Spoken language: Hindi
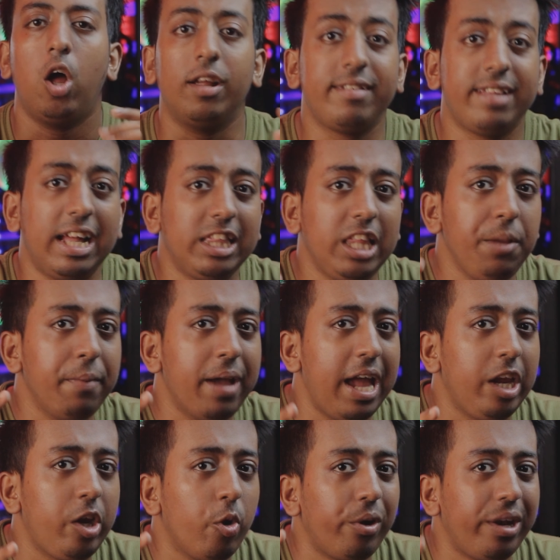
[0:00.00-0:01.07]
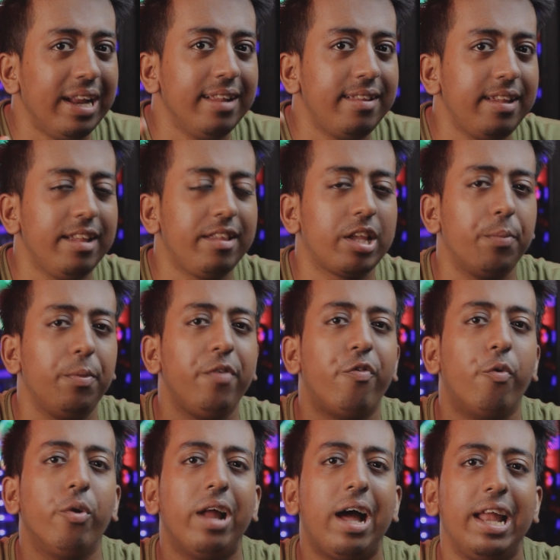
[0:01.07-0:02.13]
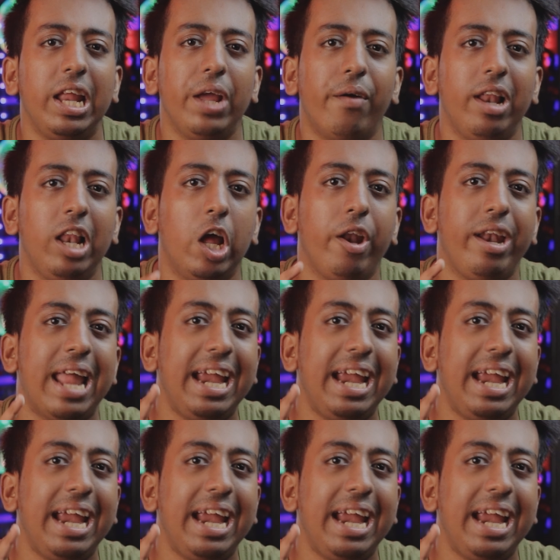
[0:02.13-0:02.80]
और साथ ही में आई क्यू टेन सीरीज़ का भी फ़ोन आने वाला